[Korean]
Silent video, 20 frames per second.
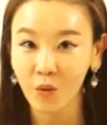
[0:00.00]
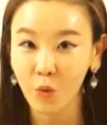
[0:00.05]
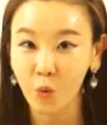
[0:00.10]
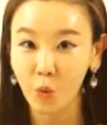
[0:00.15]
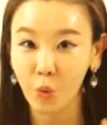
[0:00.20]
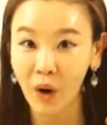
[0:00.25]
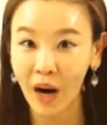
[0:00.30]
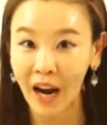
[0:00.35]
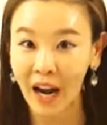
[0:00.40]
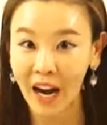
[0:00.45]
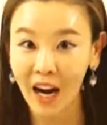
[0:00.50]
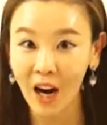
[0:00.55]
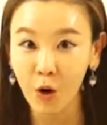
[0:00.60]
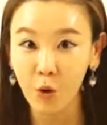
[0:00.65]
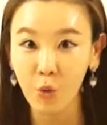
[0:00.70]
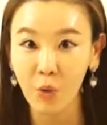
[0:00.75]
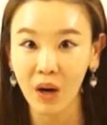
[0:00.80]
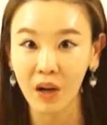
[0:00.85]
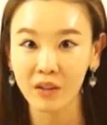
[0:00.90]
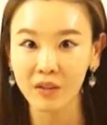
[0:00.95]
Wow,
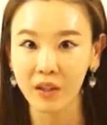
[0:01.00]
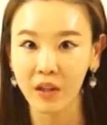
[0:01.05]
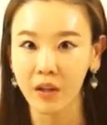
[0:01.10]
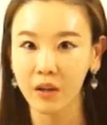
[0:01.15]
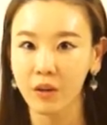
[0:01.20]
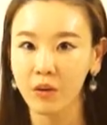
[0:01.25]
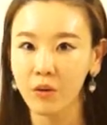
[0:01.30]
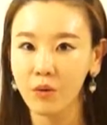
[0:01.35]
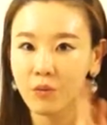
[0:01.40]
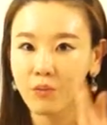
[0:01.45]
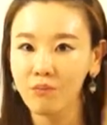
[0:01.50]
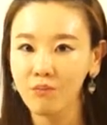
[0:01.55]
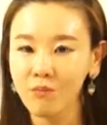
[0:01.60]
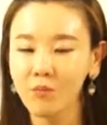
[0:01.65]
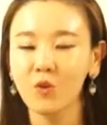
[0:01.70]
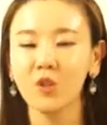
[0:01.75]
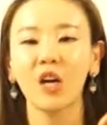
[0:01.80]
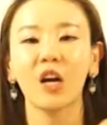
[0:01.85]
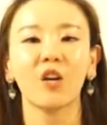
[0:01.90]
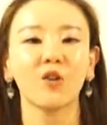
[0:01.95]
well done.
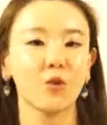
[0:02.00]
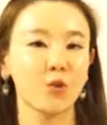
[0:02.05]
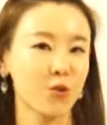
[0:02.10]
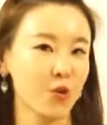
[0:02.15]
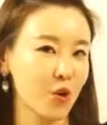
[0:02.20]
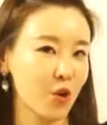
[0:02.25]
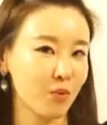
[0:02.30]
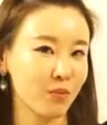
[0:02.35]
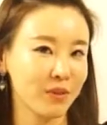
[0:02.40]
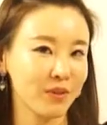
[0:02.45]
잘하셨어요,